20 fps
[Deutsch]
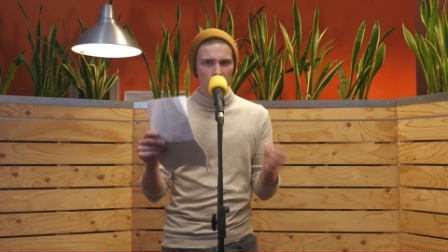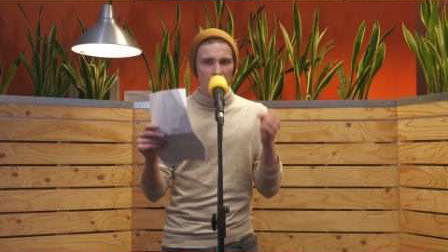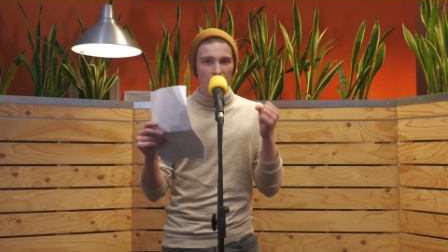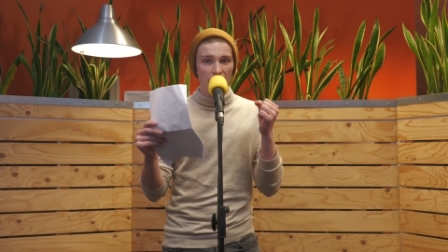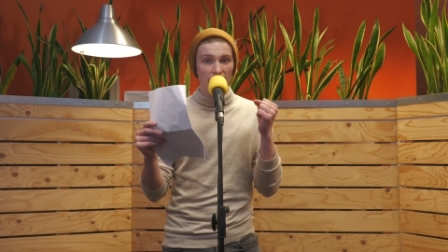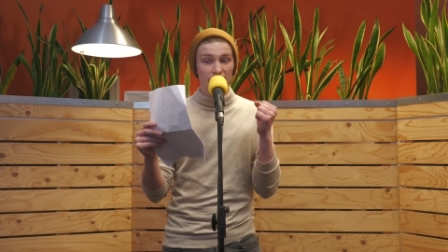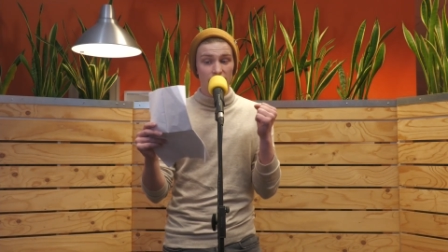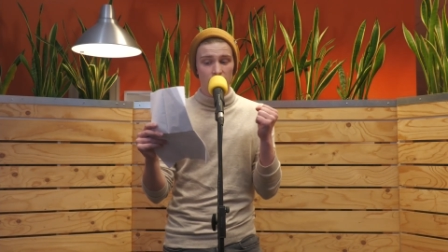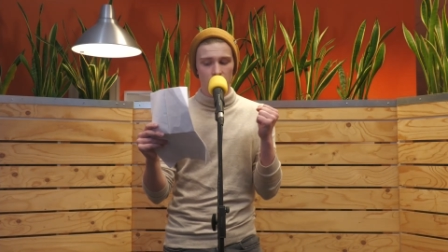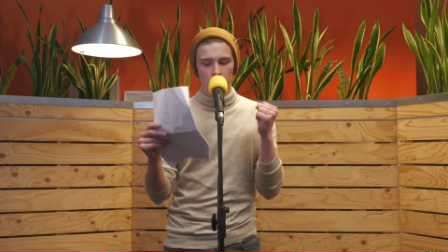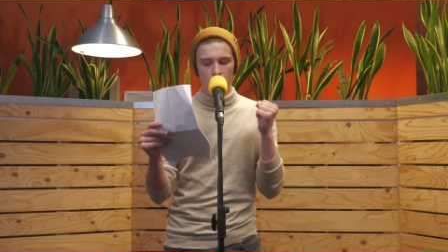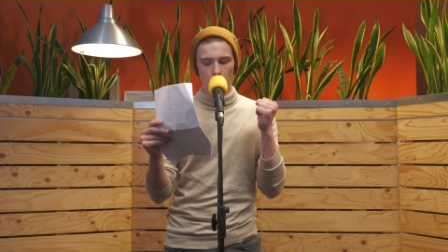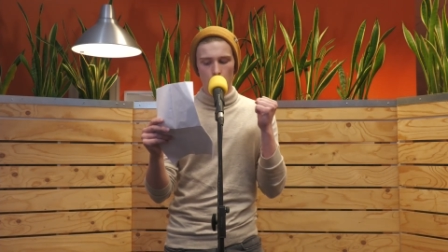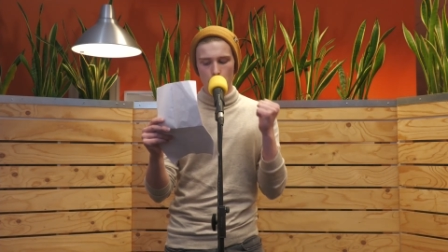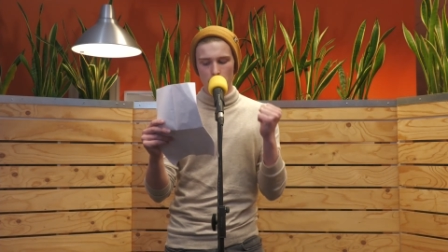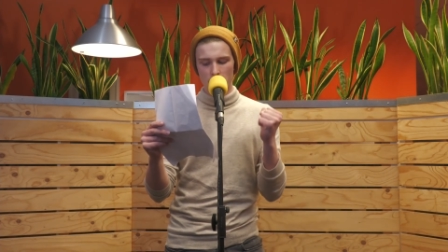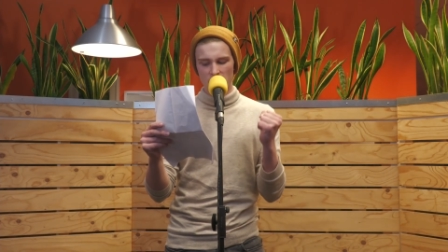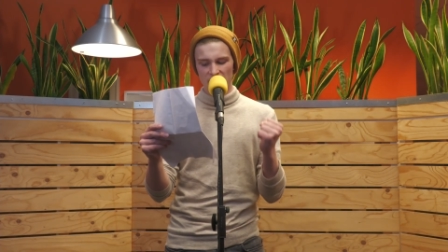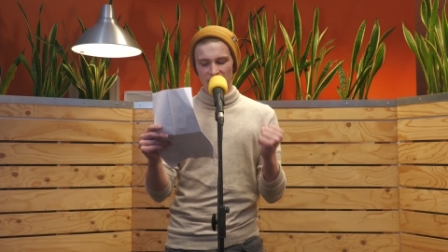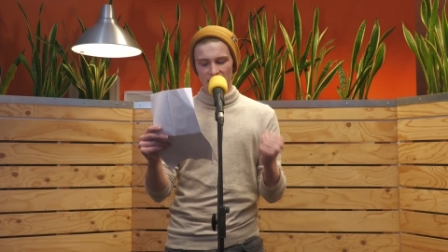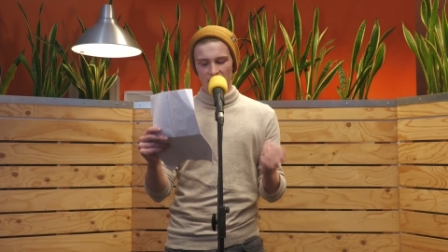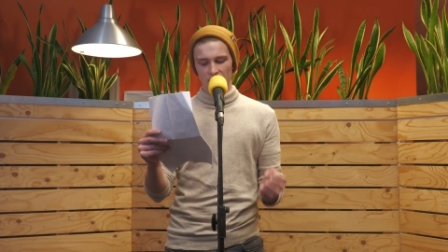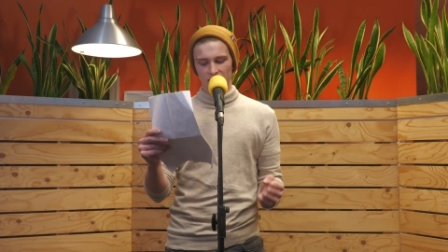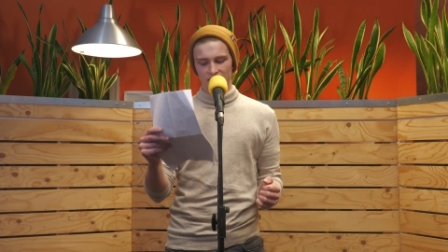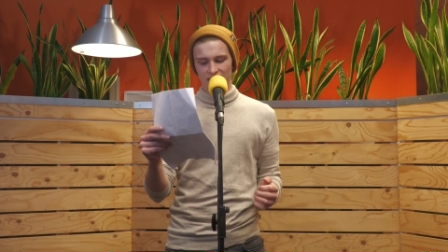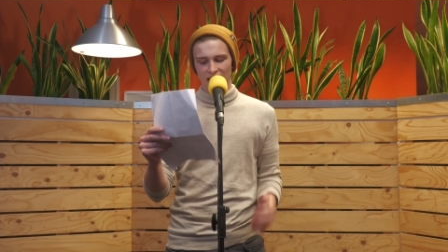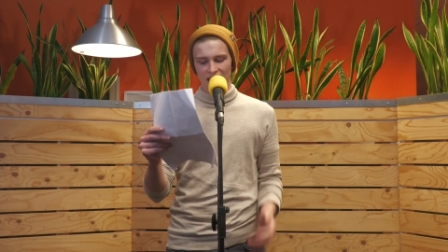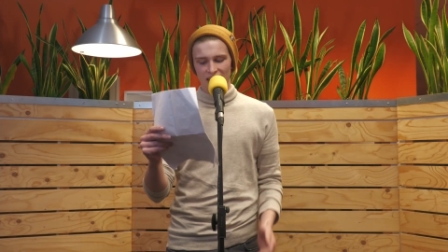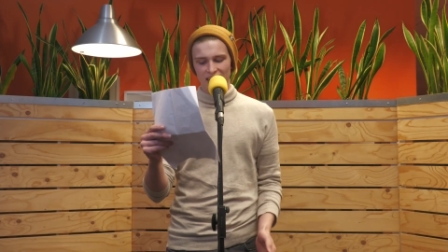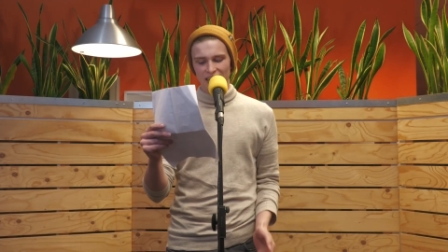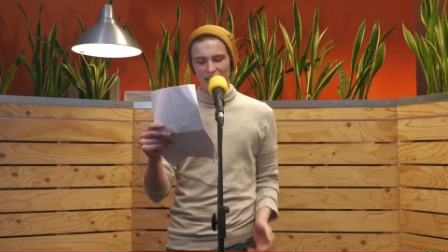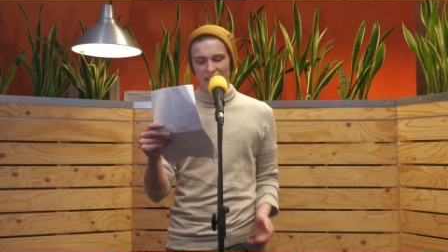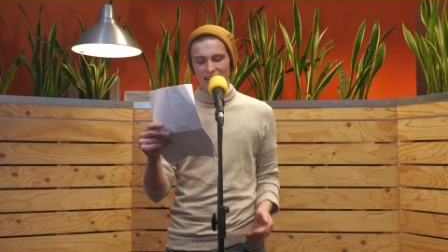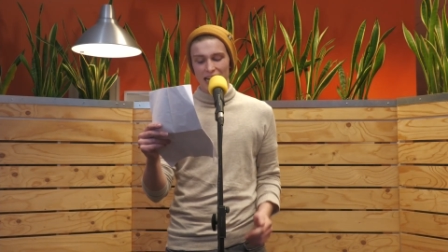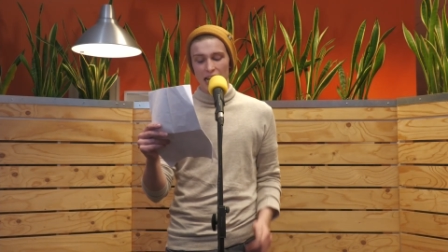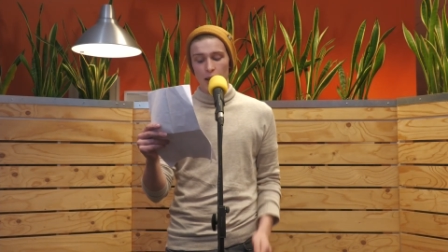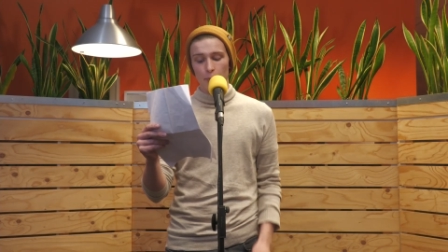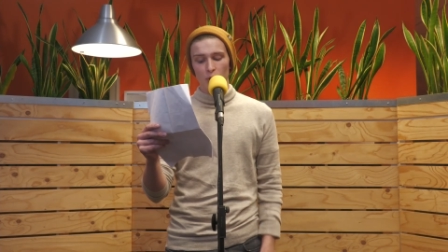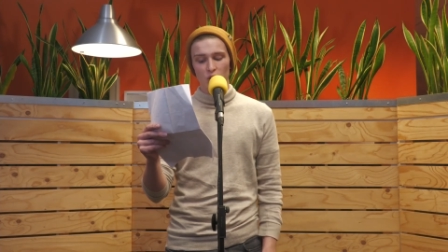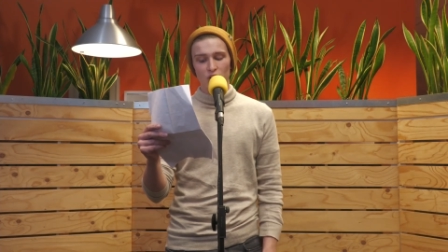Echte Männer sagen dir
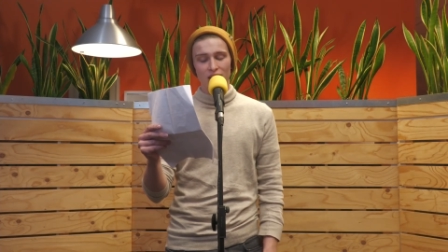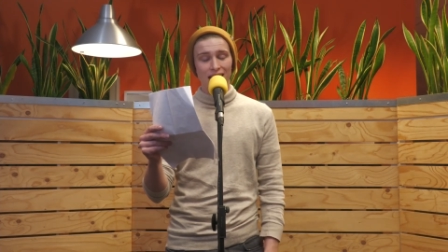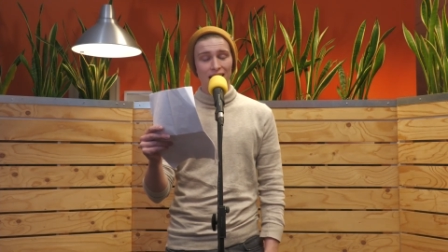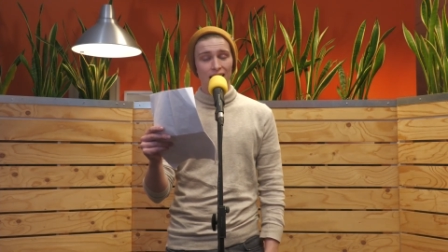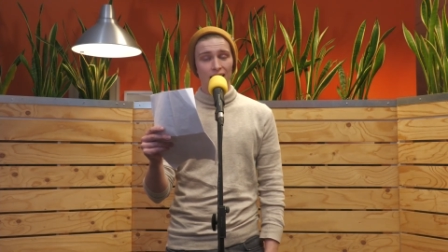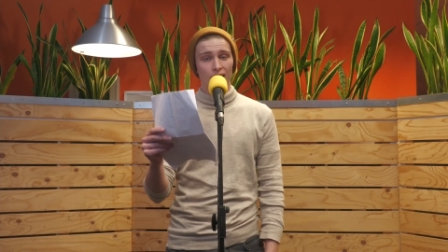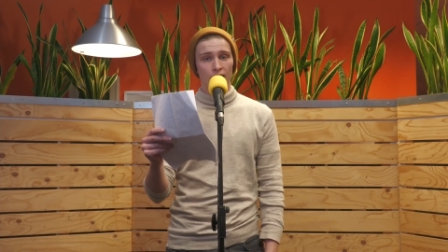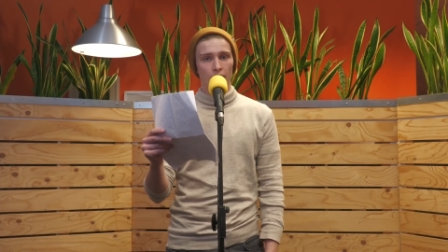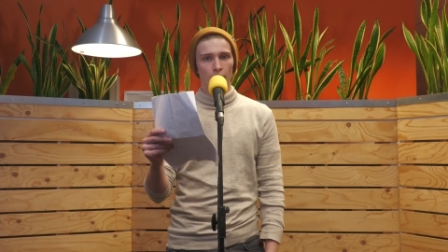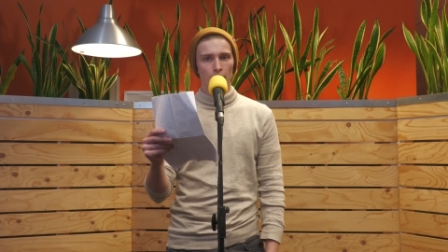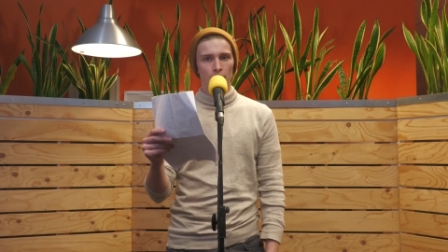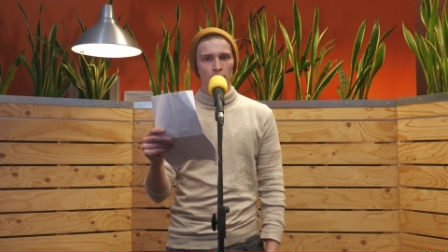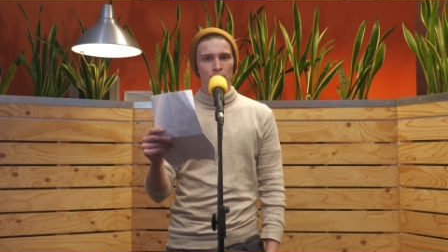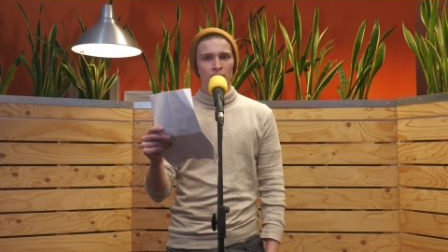klipp und klar,